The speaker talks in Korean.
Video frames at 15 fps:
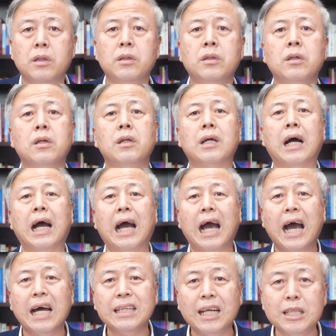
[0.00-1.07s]
늘
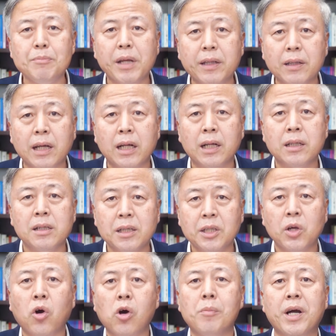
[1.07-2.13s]
하나님의 나라를
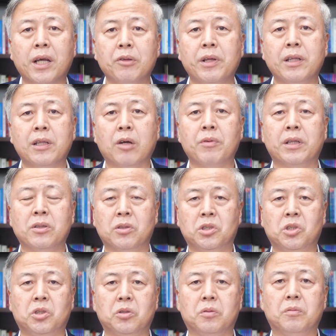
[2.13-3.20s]
경험하게 된다고 하는
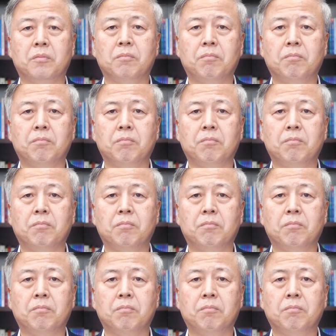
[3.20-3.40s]
것이죠.